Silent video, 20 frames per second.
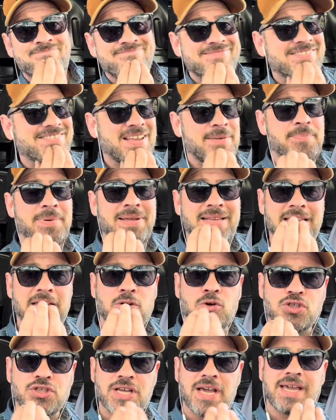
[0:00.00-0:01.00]
Sapete
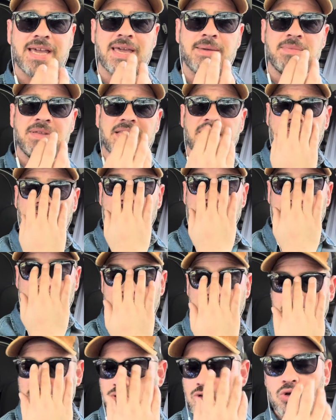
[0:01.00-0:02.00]
cos'è che mi dà
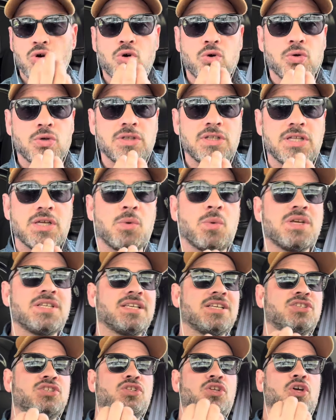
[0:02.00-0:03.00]
fastidio di
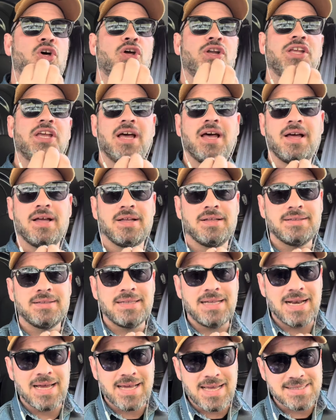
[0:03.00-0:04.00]
questa storia
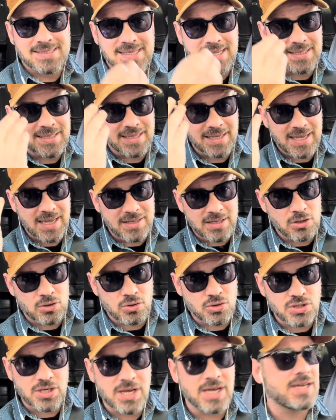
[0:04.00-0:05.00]
della cazzata che ha
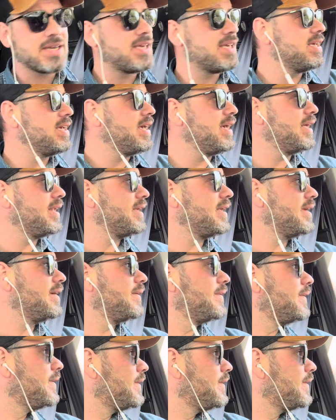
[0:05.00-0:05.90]
detto Sacchi ieri?